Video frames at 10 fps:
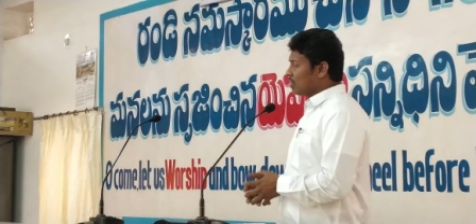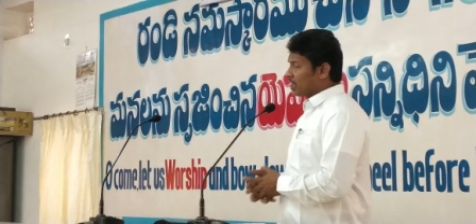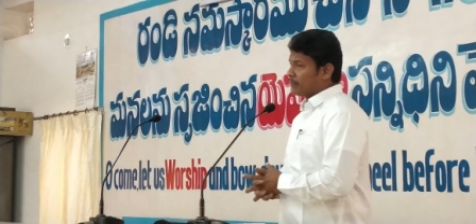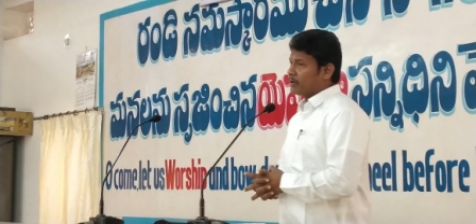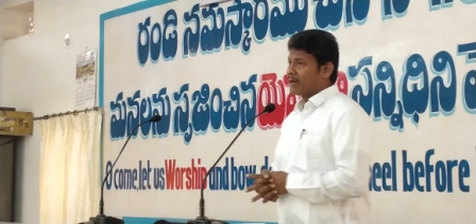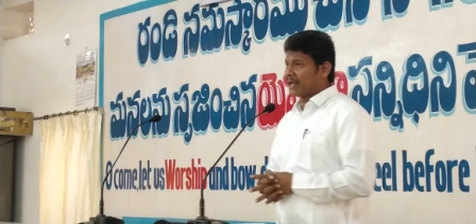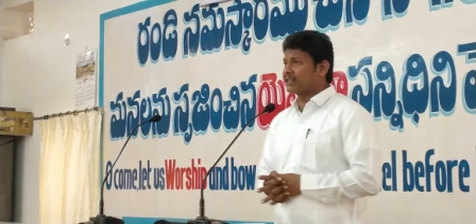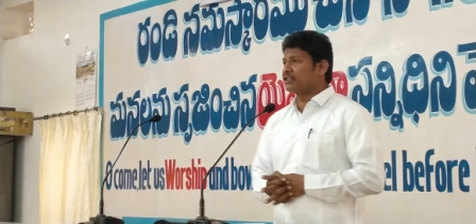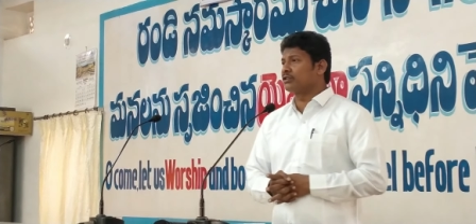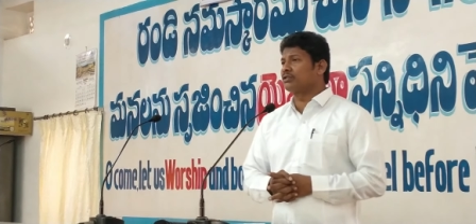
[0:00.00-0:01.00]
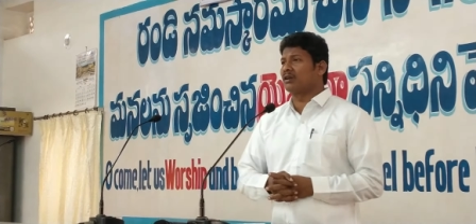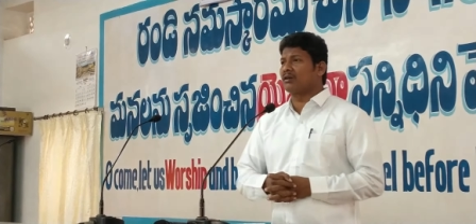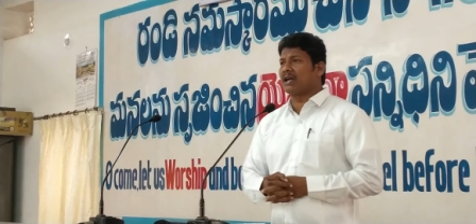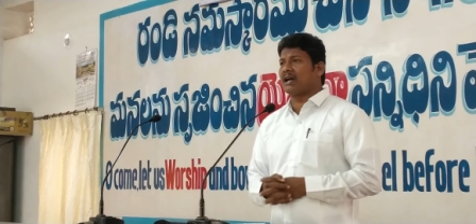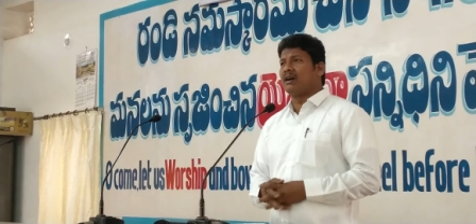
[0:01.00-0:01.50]
ఒకప్పుడు మన యొక్క చేతుల్లో
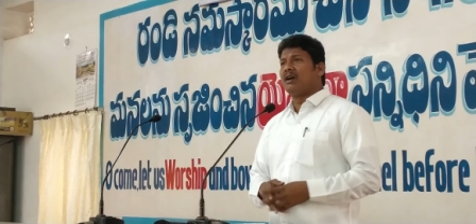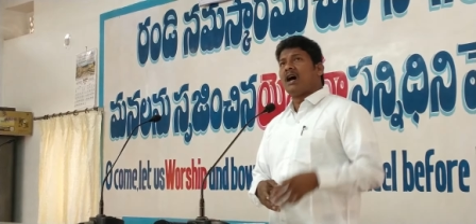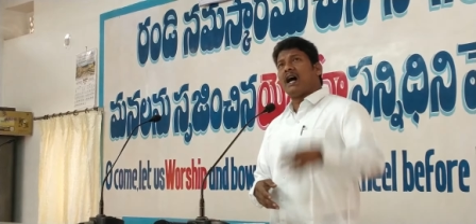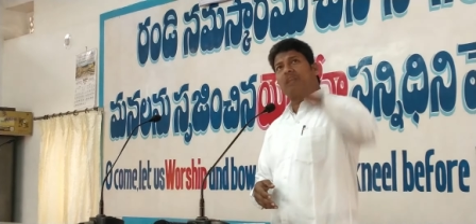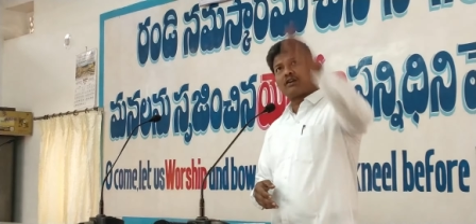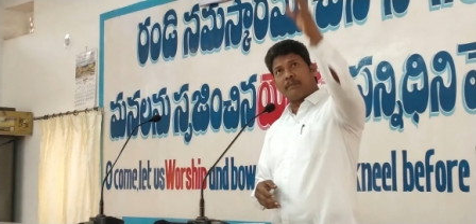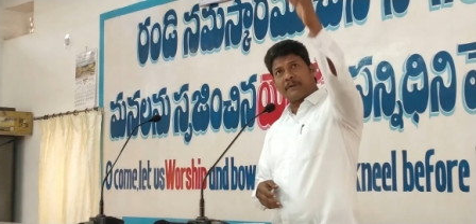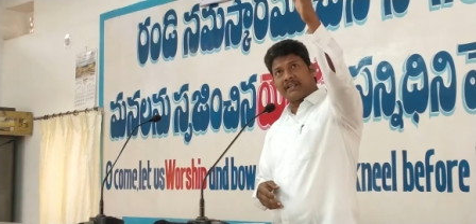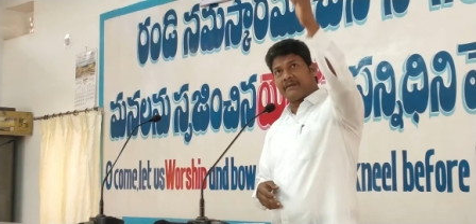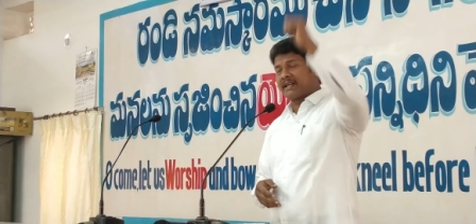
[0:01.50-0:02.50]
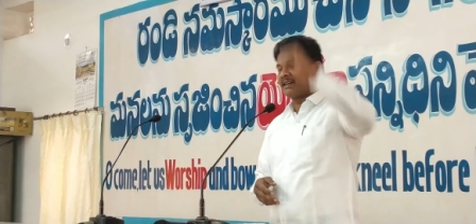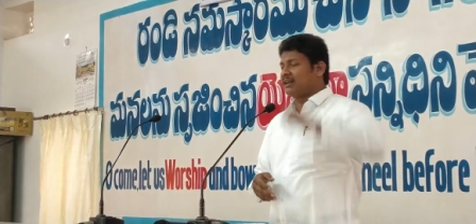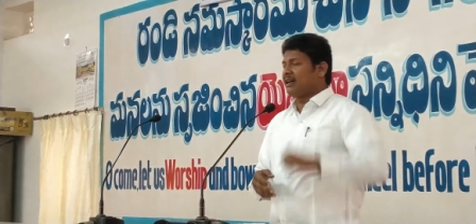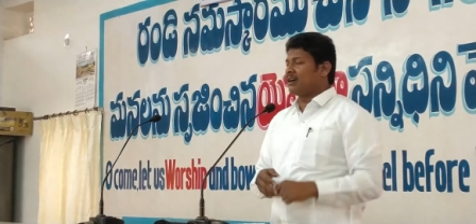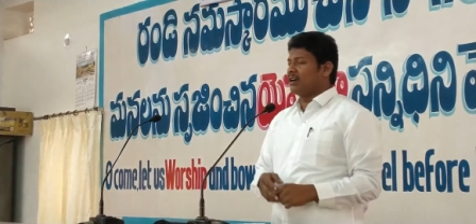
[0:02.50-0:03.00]
కూడా ఆయన గొప్ప దేవుడే
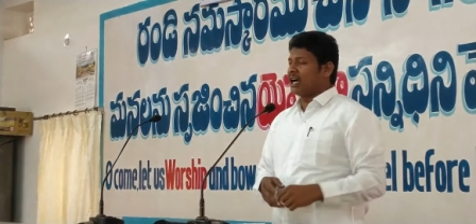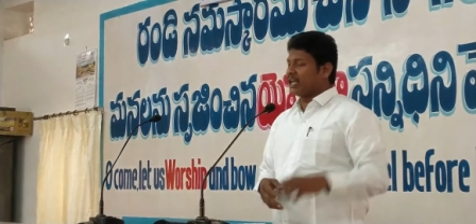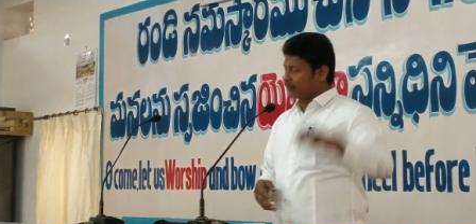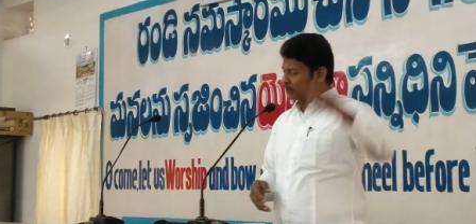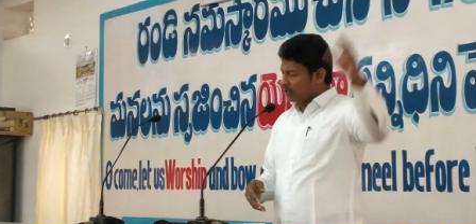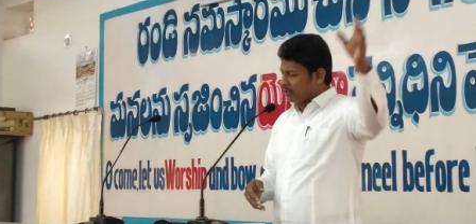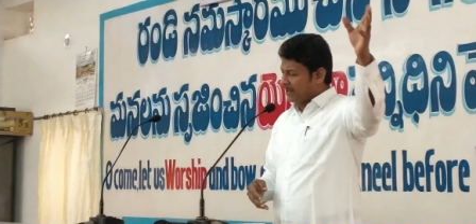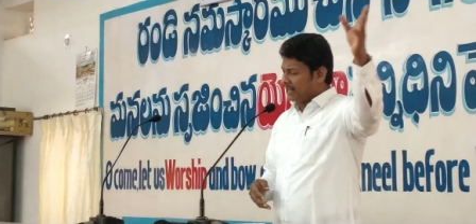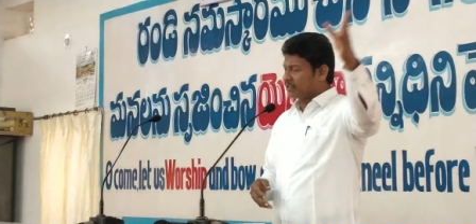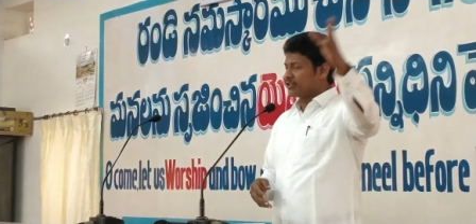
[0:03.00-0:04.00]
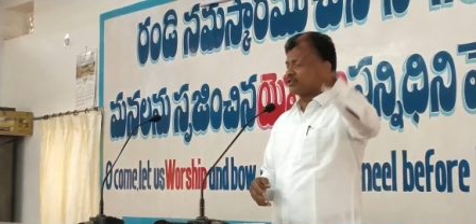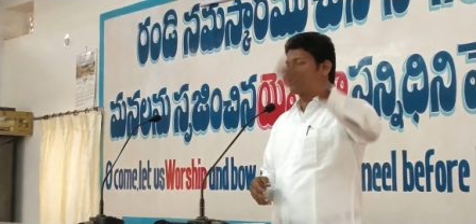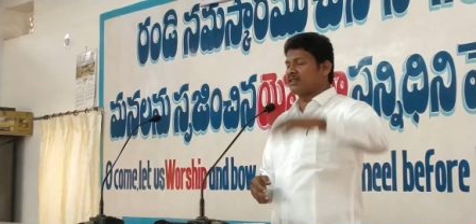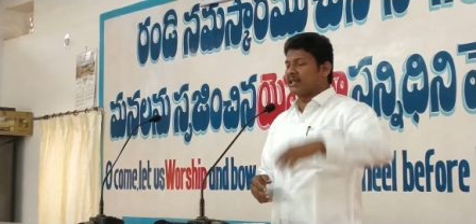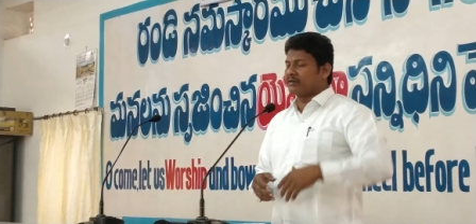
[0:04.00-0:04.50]
కదా ఐగుప్తులను బయటకు
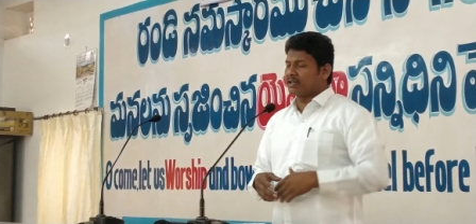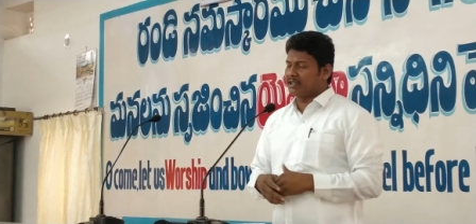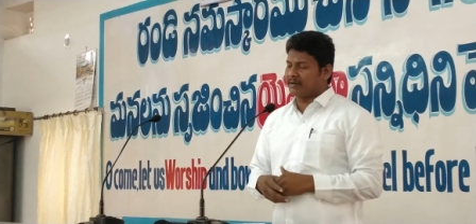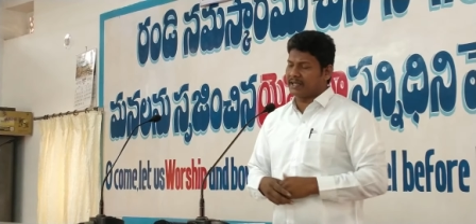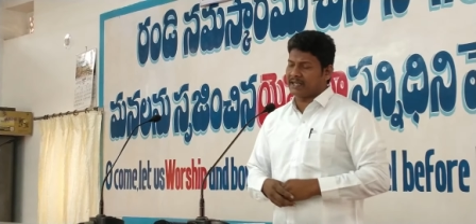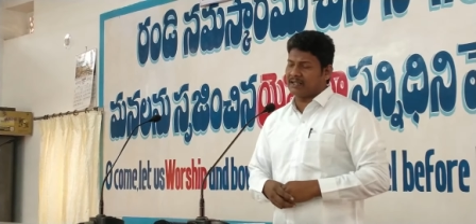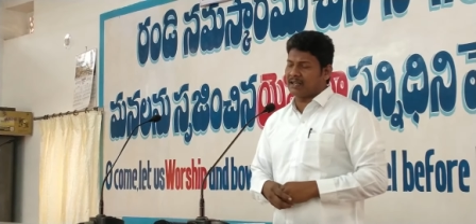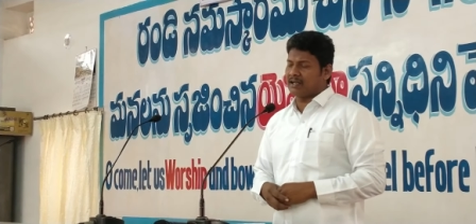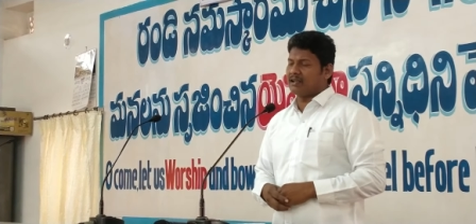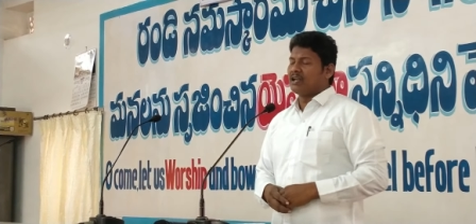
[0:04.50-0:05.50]
తీసుకొచ్చినటువంటి దేవుడే కదా